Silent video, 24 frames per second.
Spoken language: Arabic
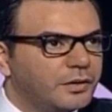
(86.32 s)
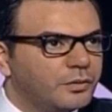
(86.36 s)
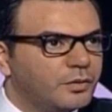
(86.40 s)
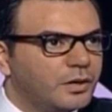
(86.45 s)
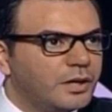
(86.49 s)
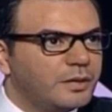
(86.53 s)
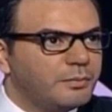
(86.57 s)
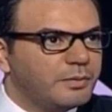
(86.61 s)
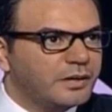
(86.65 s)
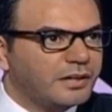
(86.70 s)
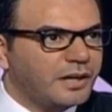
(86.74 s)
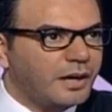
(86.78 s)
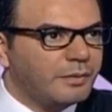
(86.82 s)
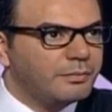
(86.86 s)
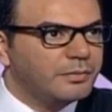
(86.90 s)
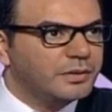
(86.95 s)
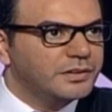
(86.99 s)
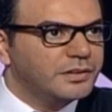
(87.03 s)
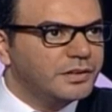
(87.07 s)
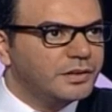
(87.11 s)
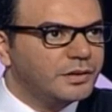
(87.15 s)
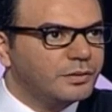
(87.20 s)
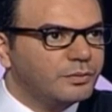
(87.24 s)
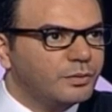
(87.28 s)
قلبك عم
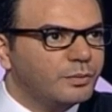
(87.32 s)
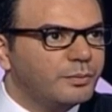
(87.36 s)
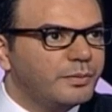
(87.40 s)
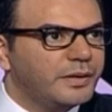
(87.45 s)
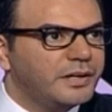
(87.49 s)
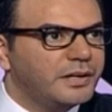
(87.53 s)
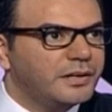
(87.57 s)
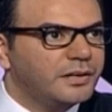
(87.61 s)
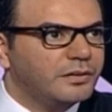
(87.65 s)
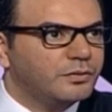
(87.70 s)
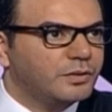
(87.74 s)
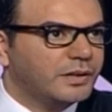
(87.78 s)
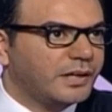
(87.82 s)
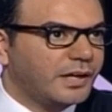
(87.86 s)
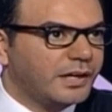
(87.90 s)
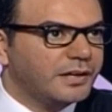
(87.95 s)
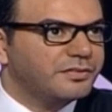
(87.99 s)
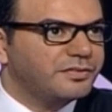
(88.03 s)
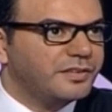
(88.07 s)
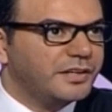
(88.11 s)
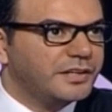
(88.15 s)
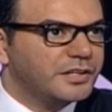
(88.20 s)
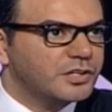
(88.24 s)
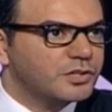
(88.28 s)
بدق ومبين انك
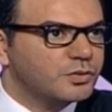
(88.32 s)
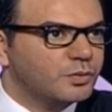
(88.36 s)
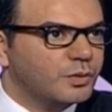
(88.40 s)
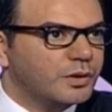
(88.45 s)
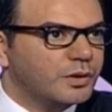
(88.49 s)
خايفانه شوي قد